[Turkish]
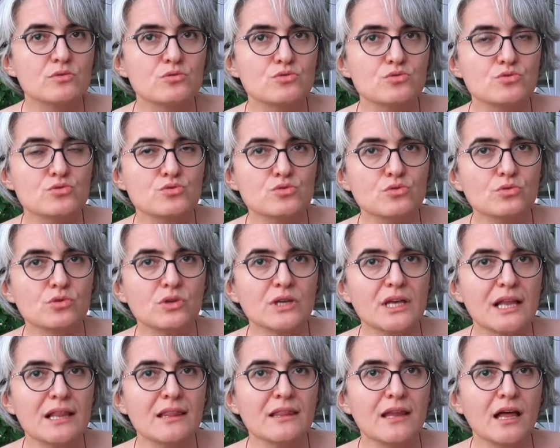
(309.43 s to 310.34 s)
Şu
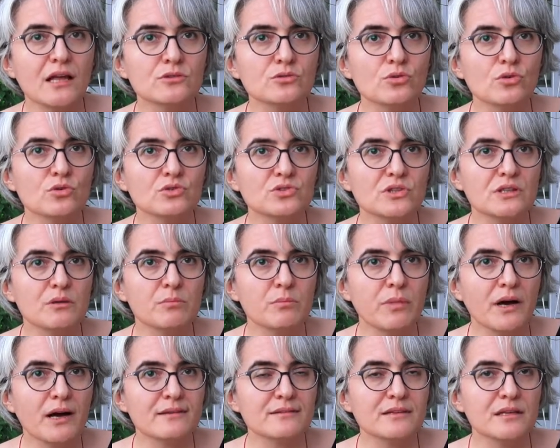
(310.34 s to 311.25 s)
gelinen noktada
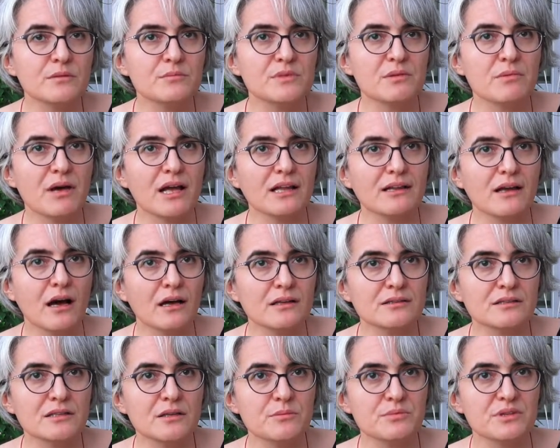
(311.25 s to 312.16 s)
pandemide belki
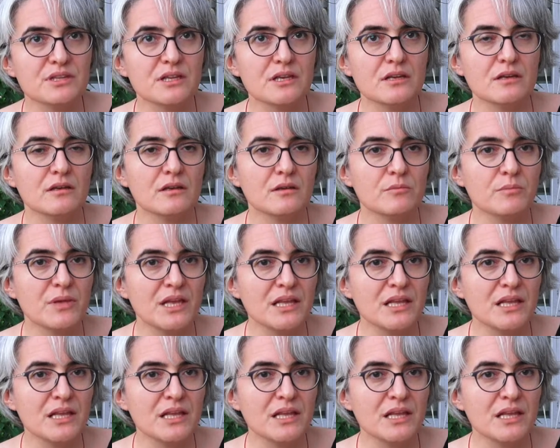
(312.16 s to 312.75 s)
Antep'te e,